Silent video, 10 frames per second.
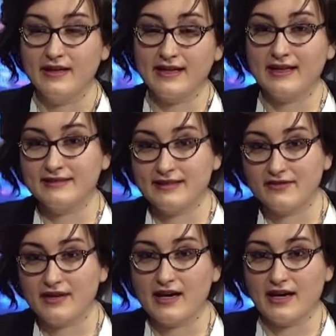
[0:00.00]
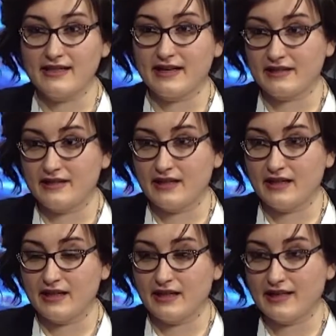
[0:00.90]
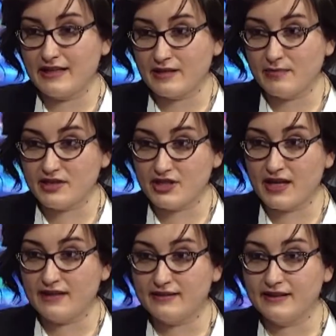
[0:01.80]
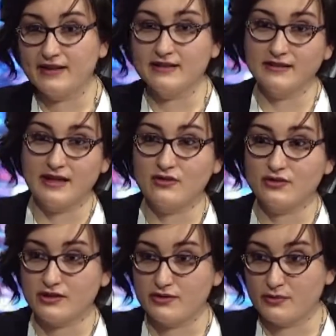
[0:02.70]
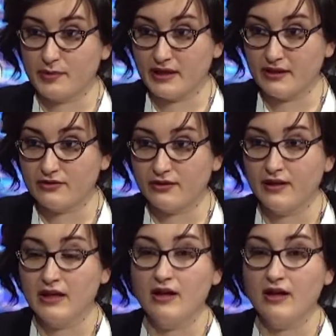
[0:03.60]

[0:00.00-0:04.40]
relative agli anni, agli anni precedenti nello stesso periodo.